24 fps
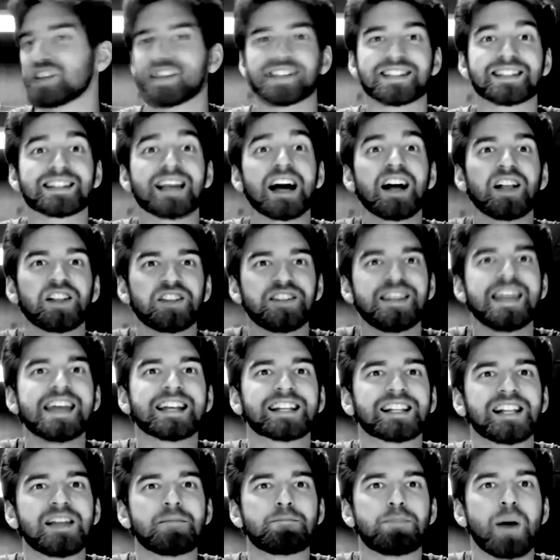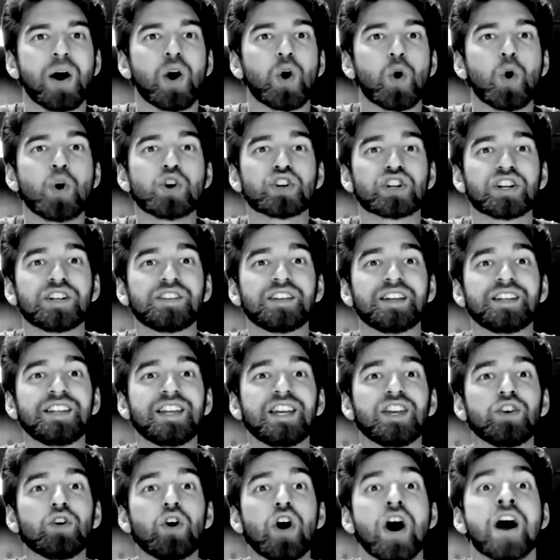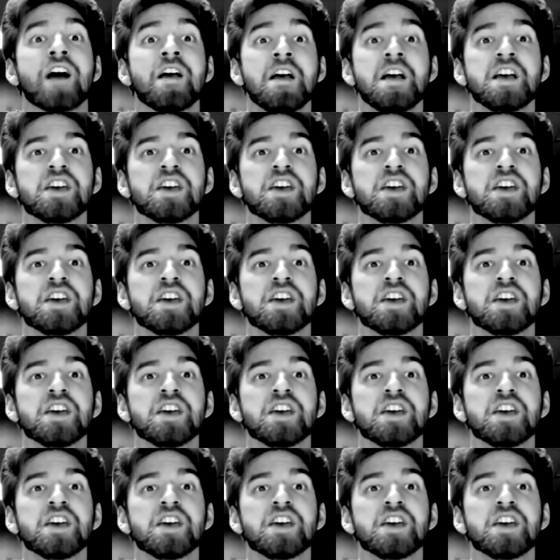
искал, нет ли похожей на нее,